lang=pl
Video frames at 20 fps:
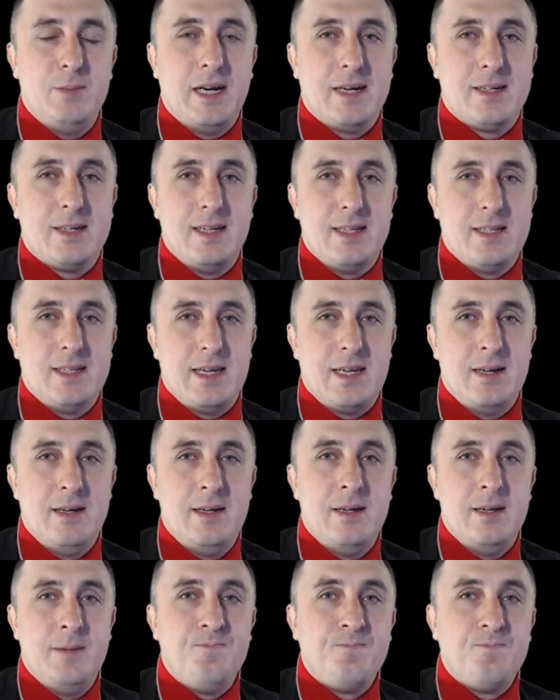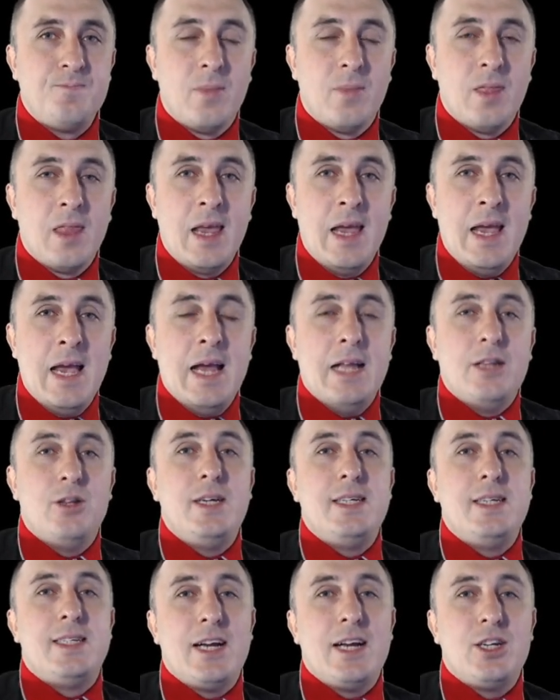praktyce?
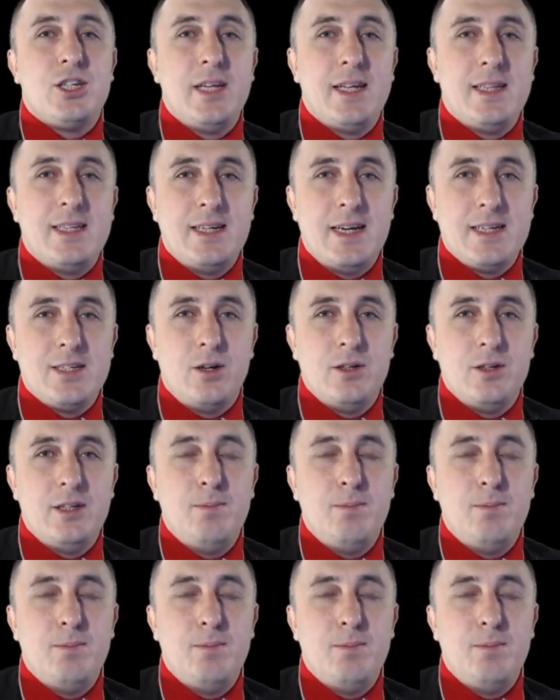No i zacznę teraz od